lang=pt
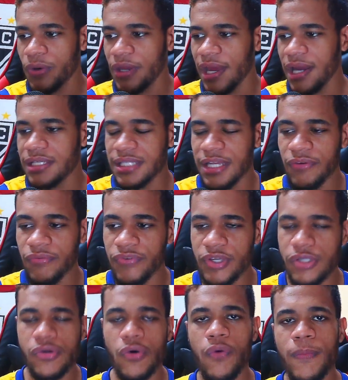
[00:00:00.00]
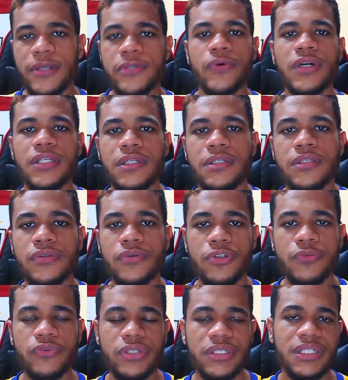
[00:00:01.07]
porque eles têm visto algumas coisas nesses
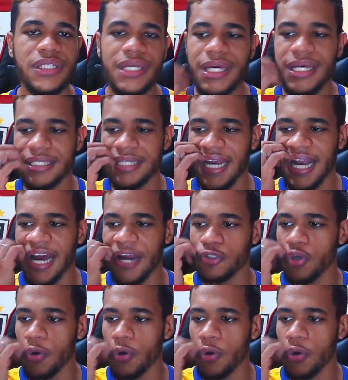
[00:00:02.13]
últimos dias, né, cara?